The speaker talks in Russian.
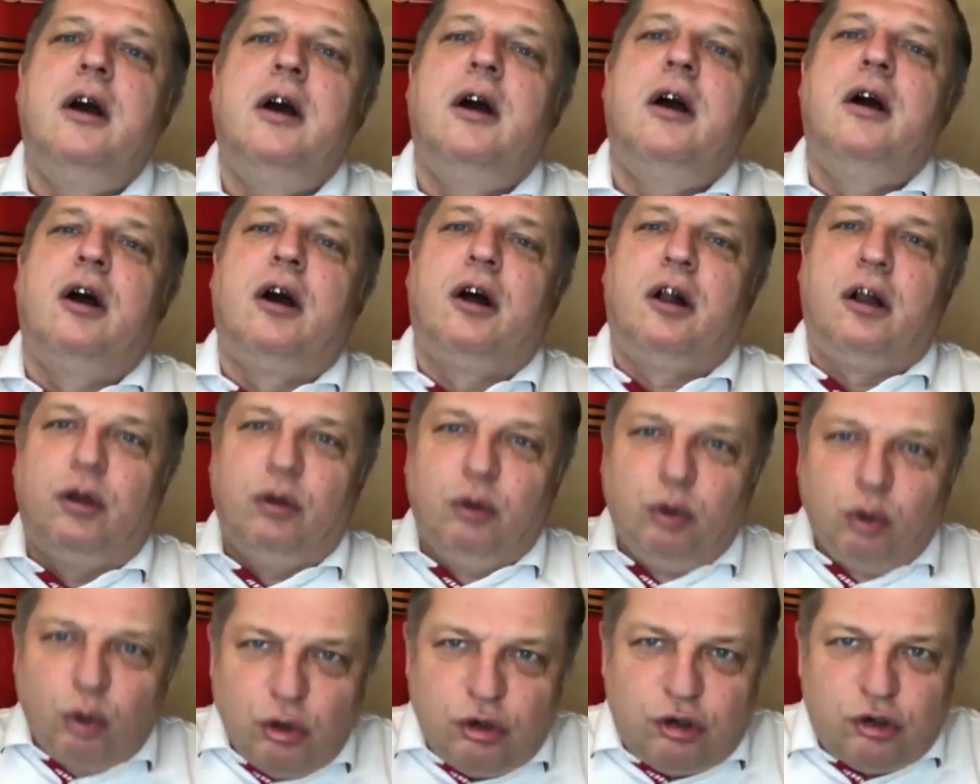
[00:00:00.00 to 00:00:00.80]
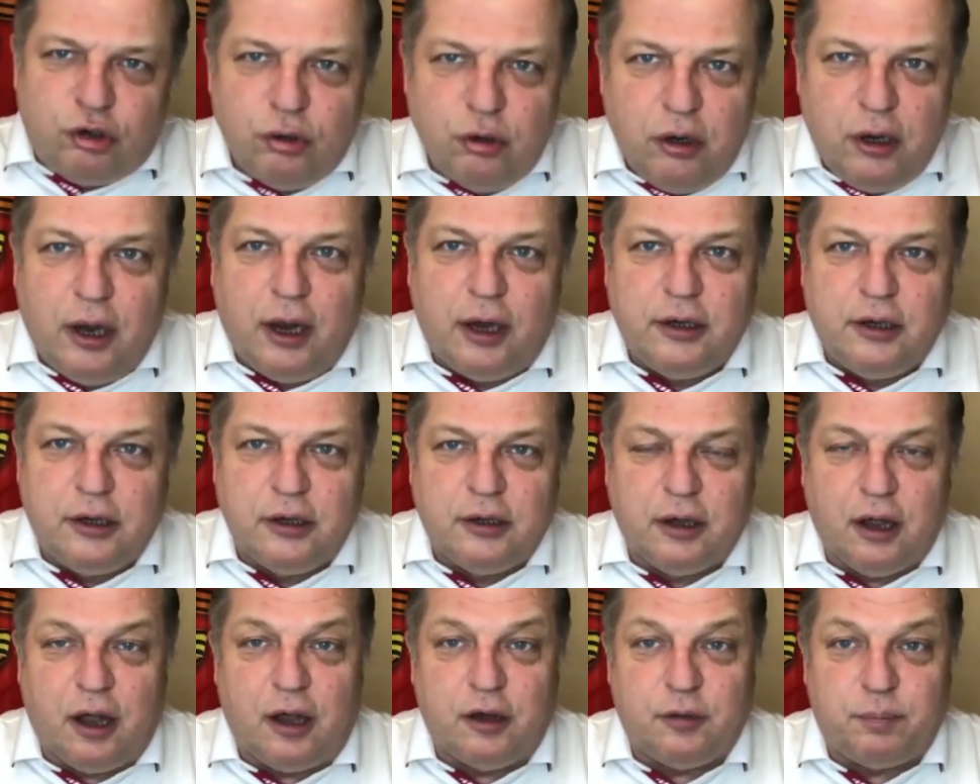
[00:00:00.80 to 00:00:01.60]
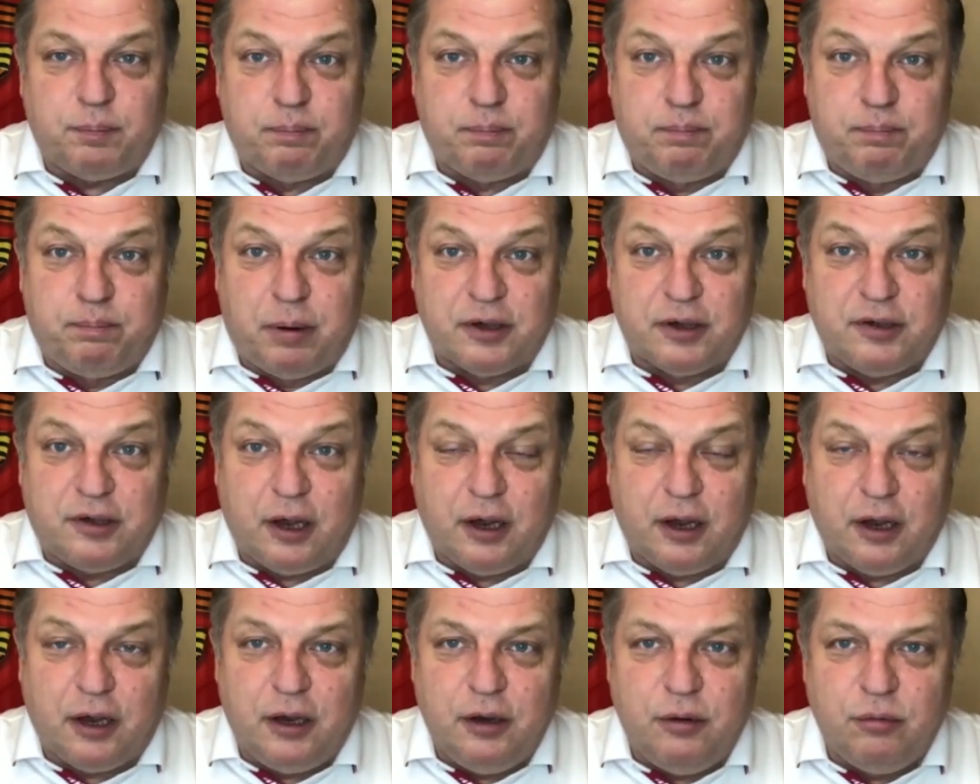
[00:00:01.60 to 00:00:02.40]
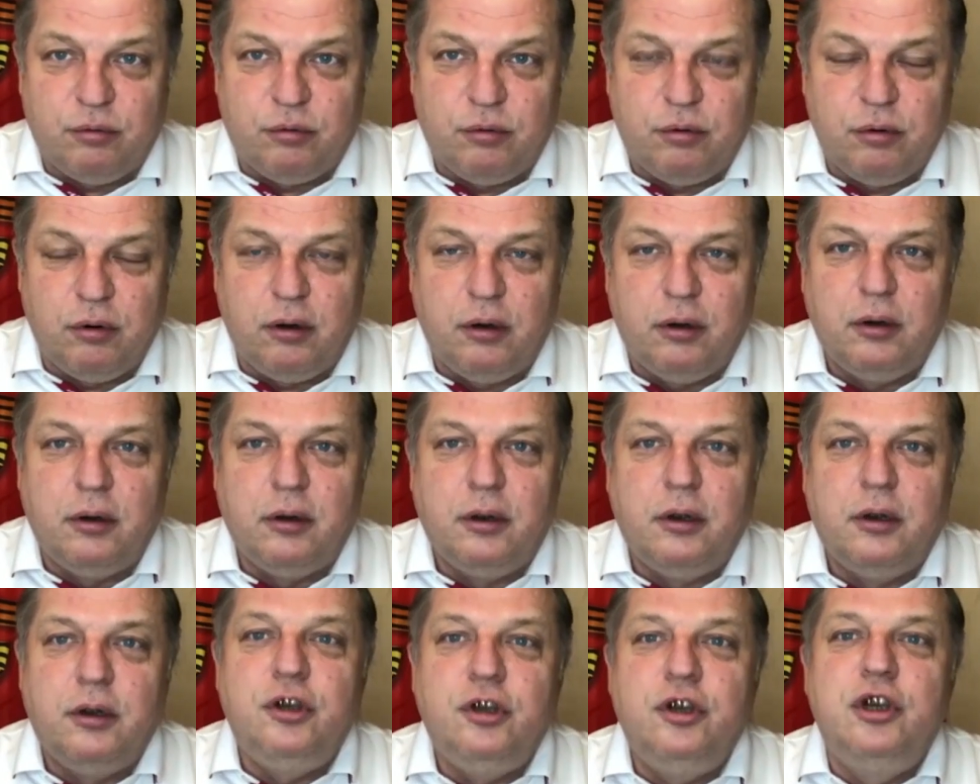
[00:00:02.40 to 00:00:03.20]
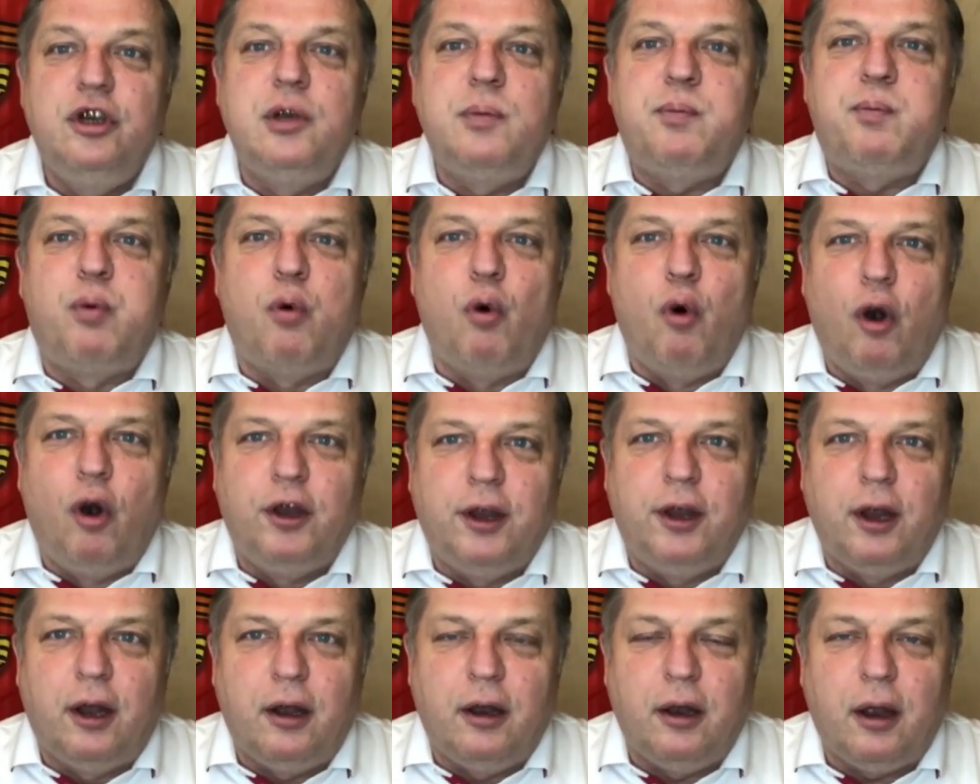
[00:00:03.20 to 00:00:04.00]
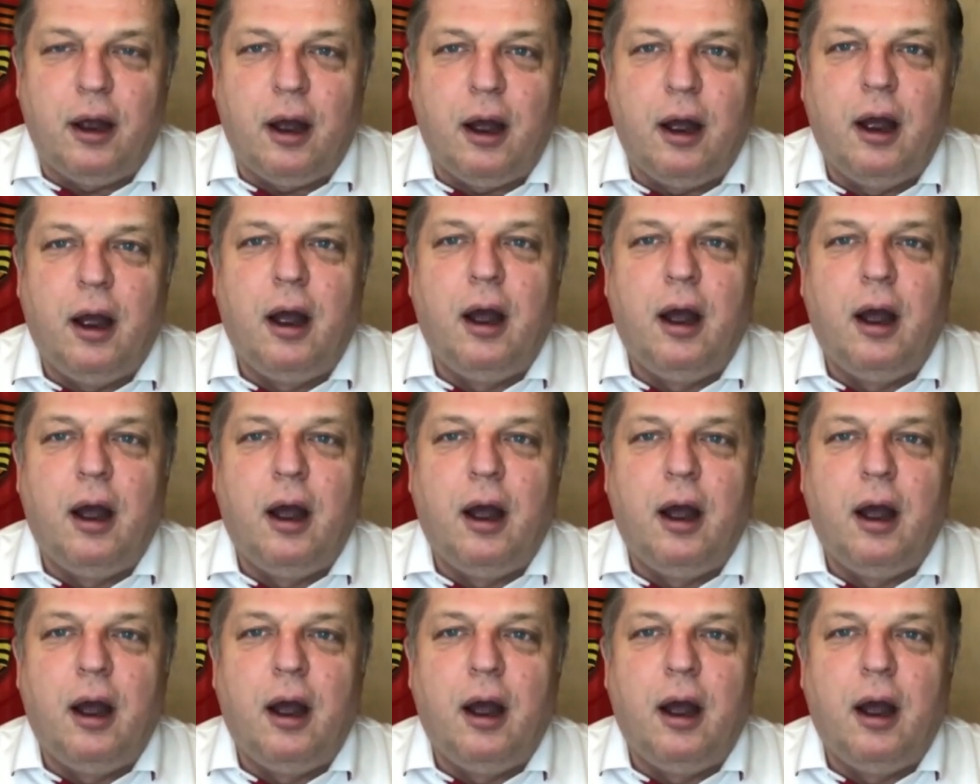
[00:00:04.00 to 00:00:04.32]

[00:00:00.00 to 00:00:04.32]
Хлустнули один раз по загривку, не поняли.